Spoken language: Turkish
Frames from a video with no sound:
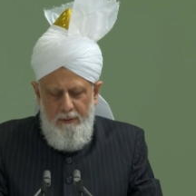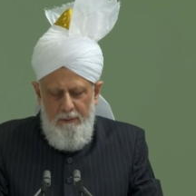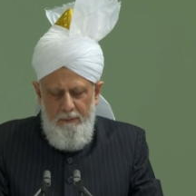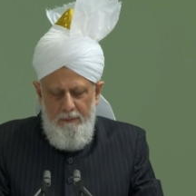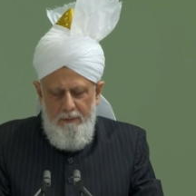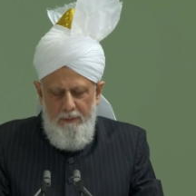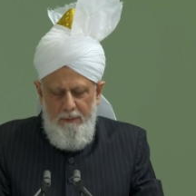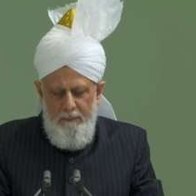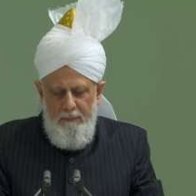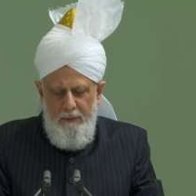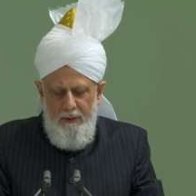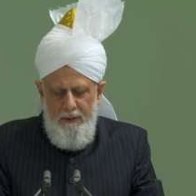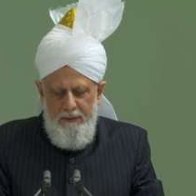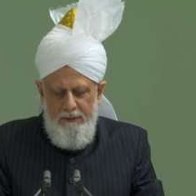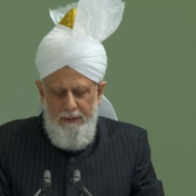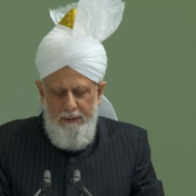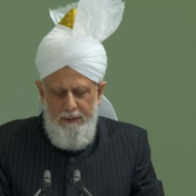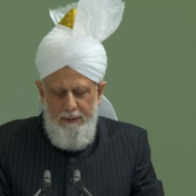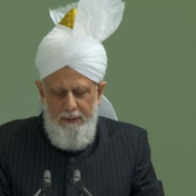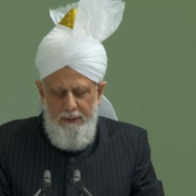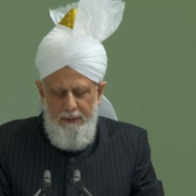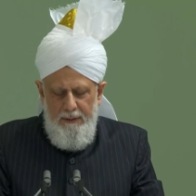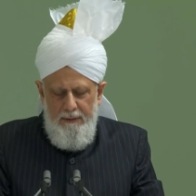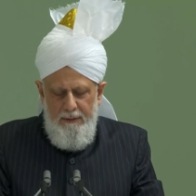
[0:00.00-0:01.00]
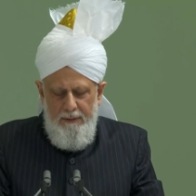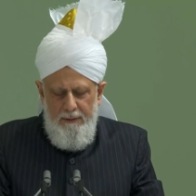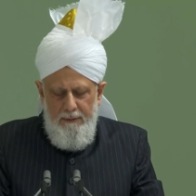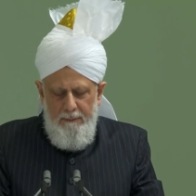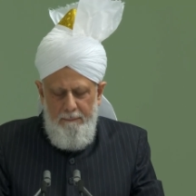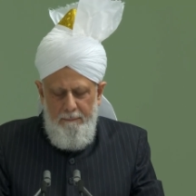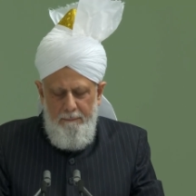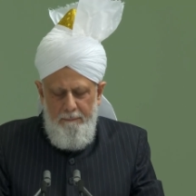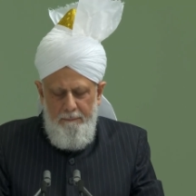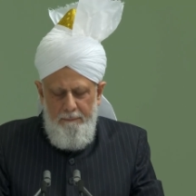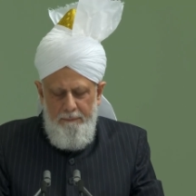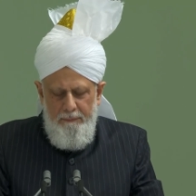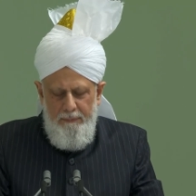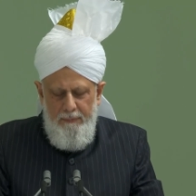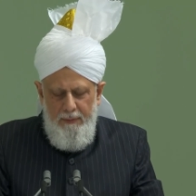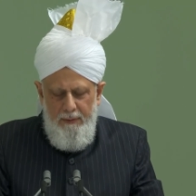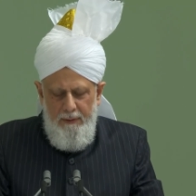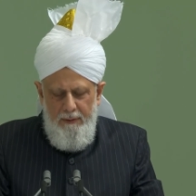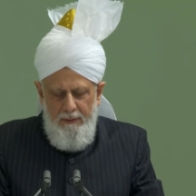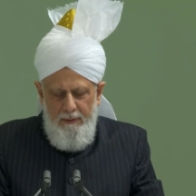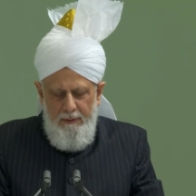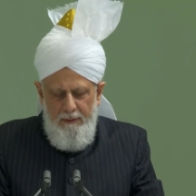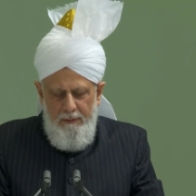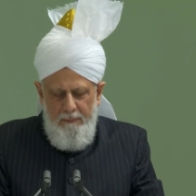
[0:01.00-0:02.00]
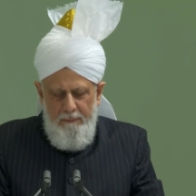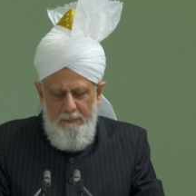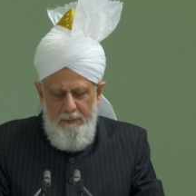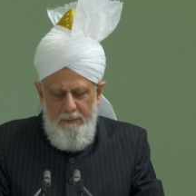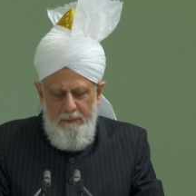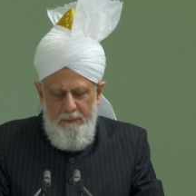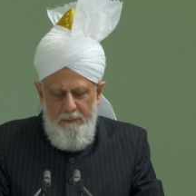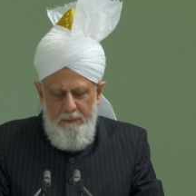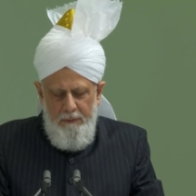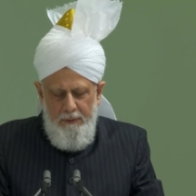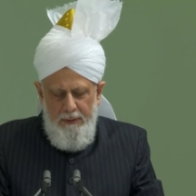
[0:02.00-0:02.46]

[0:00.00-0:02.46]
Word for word: Beni Kureyze gizlice